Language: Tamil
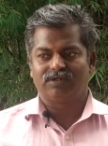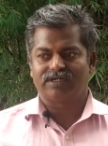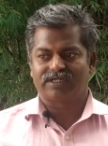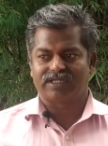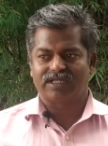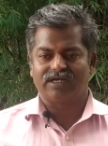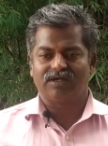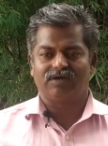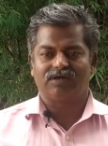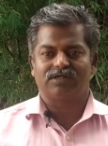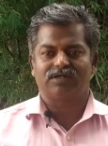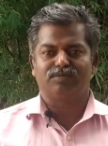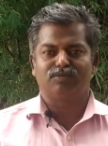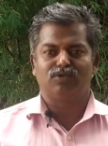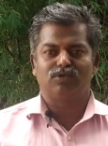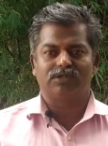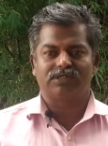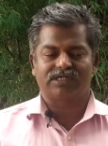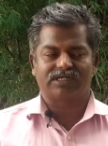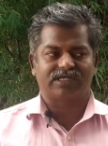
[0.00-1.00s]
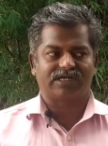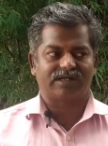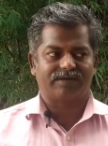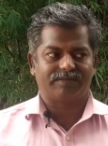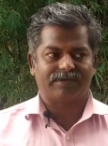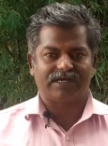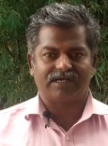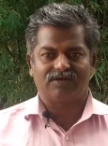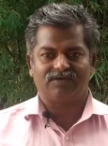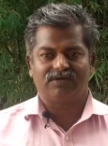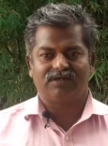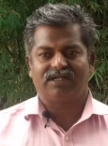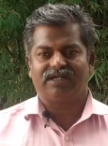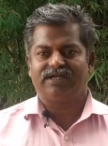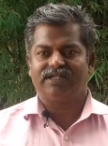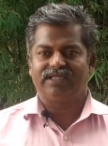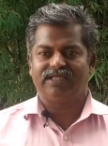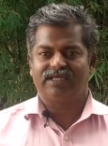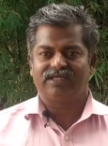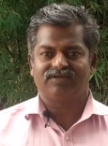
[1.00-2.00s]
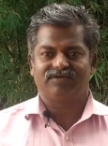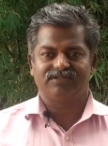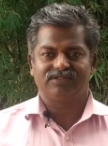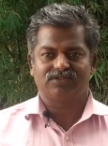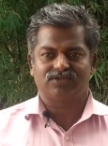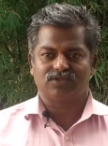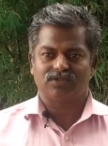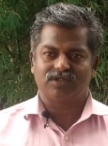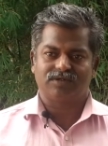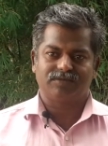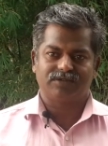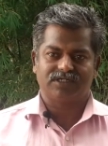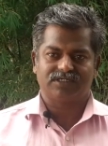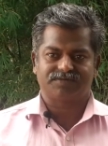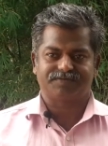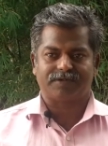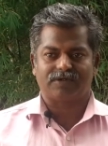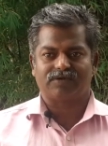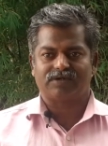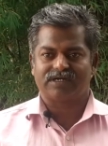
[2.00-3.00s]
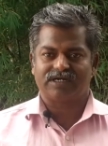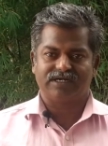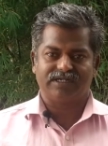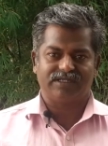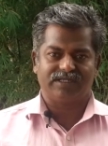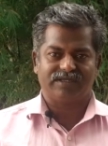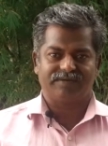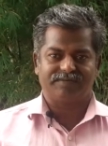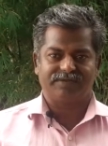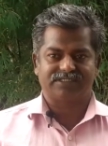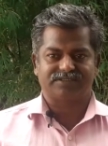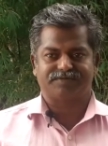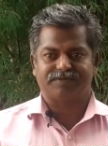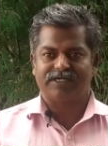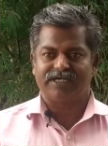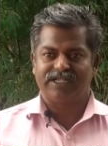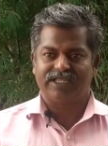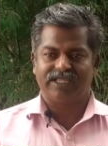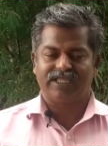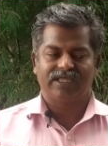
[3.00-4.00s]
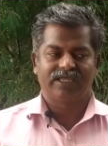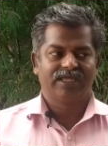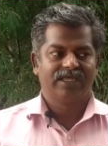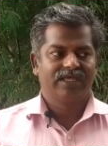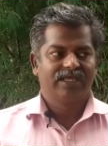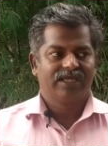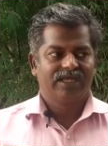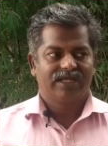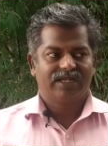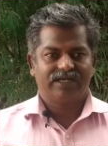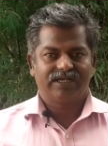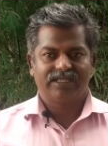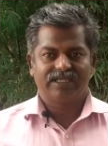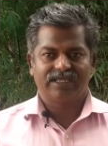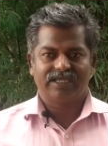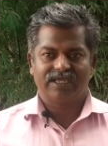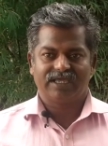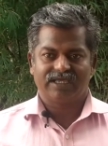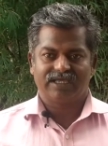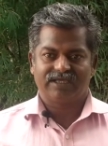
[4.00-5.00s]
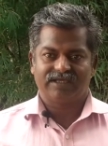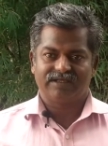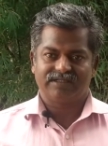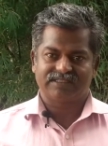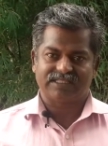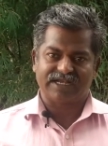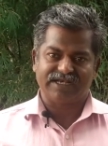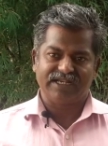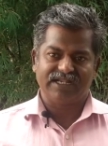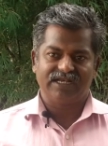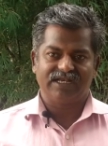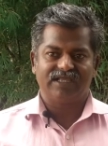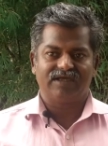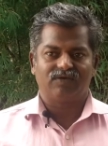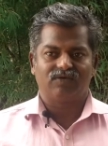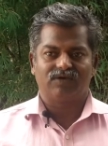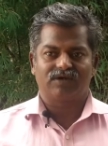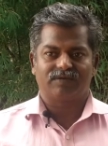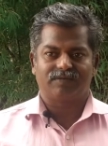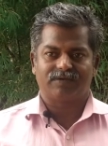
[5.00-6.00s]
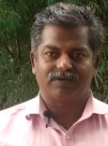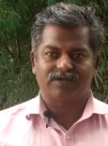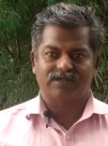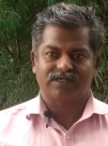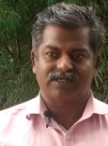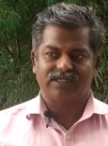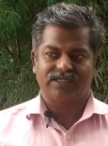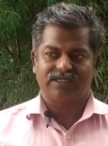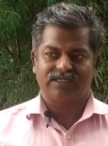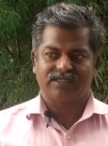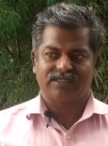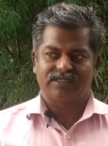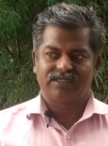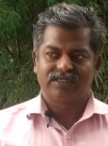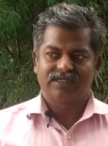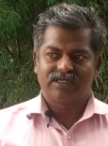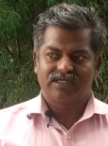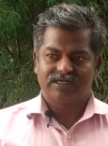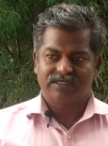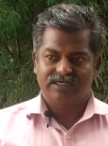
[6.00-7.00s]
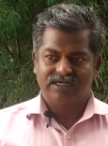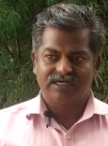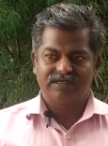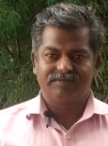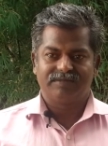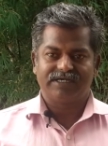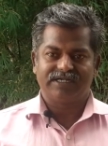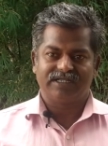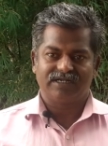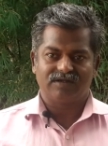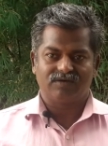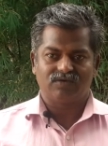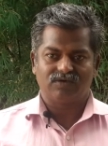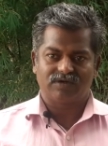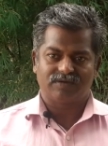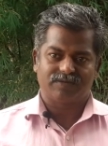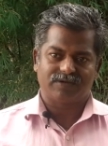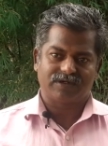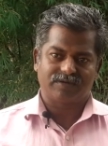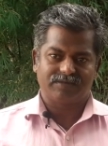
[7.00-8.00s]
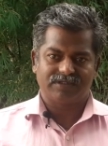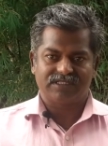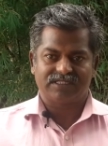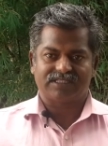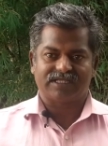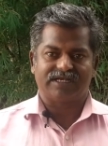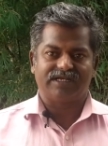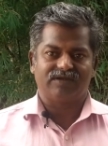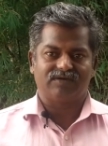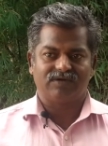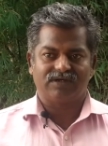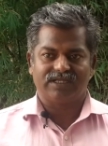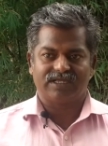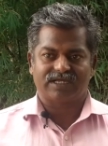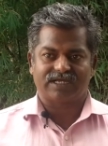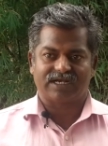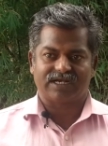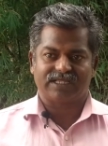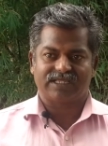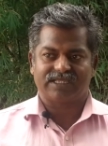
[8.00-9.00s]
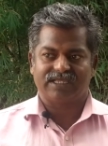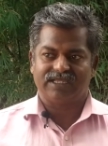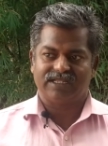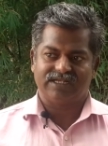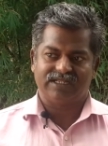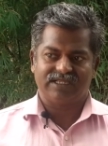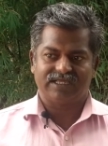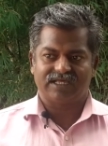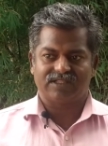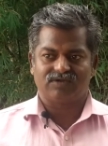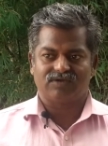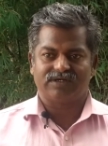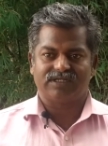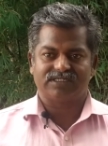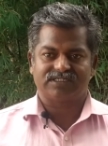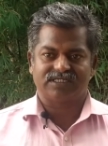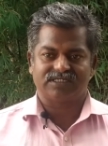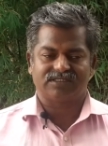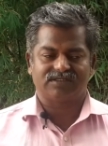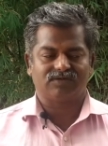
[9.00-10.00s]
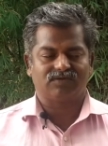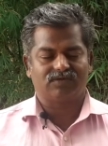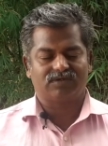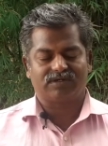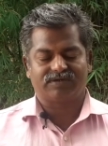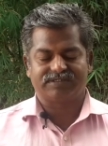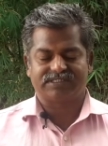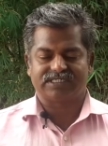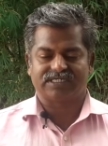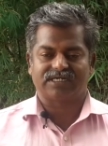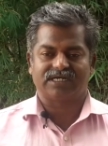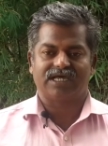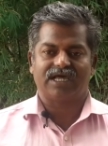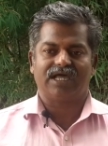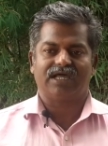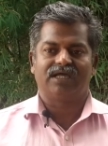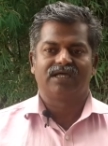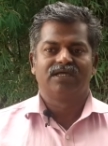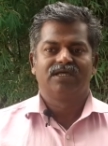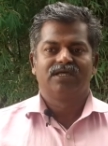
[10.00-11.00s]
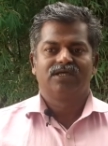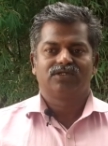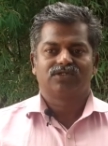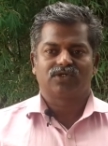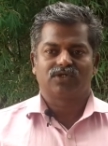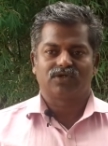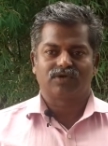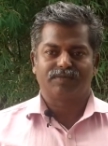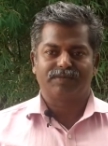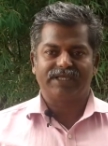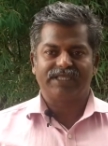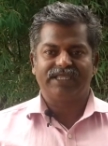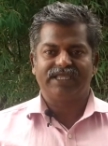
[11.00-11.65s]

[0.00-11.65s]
ஒரு கிலோவுக்கு மூன்று கிராம் அளவில் நீங்கள் அதை வந்து சூடோமோனஸ் பவுடரை நீங்கள் மிக்ஸ் பண்ணி நீங்கள் தண்ணியிலேயே ஊற போட்டு நெல்மணிகளை ஊற போடும்போது தண்ணிக்குள்ளேயே கலக்கி நீங்கள் அதோடய சேர்த்து ஊற வச்சிடலாம் ஸோ ரொம்ப